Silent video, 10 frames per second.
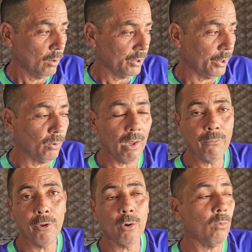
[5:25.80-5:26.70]

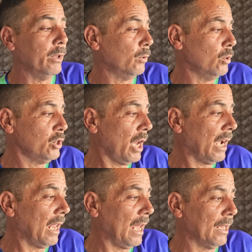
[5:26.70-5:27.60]
segunda-feira quando tu
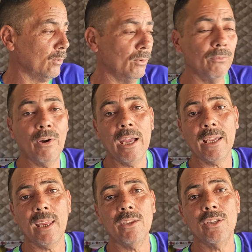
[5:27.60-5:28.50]
chega lá, tu não vai
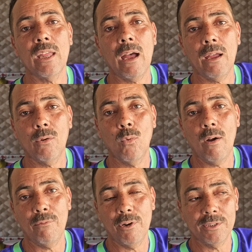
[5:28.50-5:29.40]
acreditar o
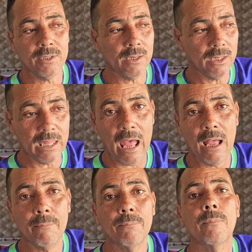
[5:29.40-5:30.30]
avanço. Lá na tá. obra
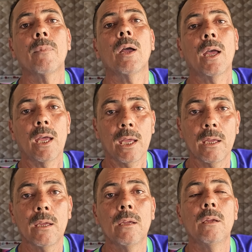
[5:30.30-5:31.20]
da Gisele? É. é.
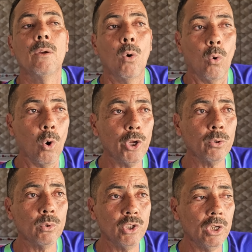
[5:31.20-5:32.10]
mesmo.
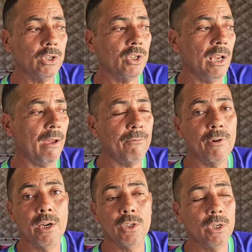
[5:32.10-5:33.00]
Oito dias de
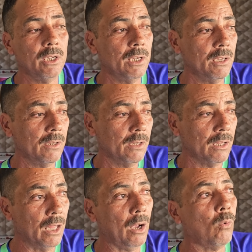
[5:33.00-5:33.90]
levante,
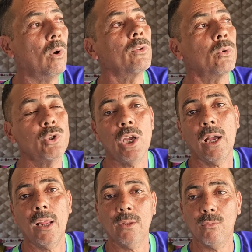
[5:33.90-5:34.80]
na, quando tu
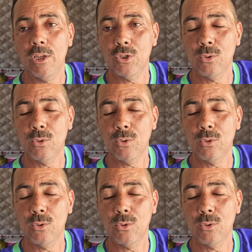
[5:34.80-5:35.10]
chega lá, tu vai te